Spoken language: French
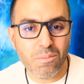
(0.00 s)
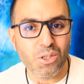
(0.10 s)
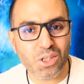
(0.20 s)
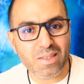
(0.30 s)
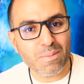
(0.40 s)

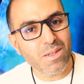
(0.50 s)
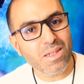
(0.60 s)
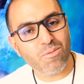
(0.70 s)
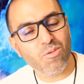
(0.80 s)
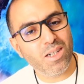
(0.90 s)
Mes chers
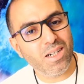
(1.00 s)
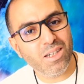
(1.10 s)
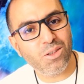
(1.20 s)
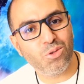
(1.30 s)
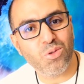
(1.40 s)
amis,
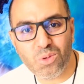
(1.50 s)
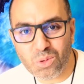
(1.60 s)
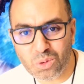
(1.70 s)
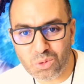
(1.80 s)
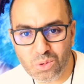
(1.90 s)
voilà, je suis
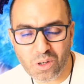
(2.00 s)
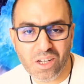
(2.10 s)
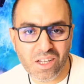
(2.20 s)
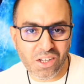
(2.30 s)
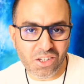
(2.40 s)
de
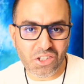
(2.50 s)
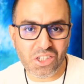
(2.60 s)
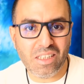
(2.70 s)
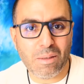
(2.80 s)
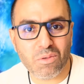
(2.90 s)
retour.
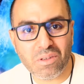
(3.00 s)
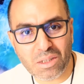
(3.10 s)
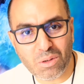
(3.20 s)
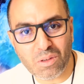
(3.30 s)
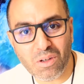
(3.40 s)
J'ai été absent
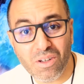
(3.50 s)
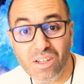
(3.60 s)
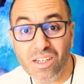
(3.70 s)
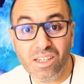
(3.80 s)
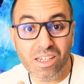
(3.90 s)
quelques temps
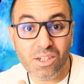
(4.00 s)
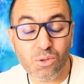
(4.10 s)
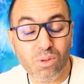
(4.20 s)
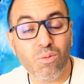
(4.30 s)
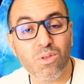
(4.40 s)
et
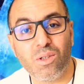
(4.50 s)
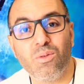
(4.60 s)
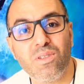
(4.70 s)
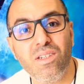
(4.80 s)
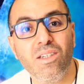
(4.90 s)
je dois vous
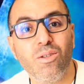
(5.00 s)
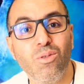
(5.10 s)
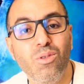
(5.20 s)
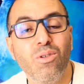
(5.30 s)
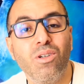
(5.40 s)
annoncer
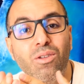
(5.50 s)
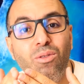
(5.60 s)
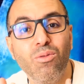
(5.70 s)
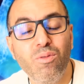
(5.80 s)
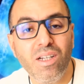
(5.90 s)
une
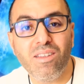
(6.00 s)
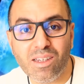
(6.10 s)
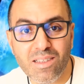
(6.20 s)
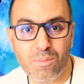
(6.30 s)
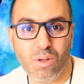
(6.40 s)
nouvelle
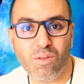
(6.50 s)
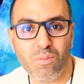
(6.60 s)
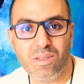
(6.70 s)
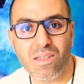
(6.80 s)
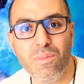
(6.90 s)
très
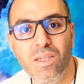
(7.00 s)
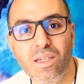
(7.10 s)
importante, mes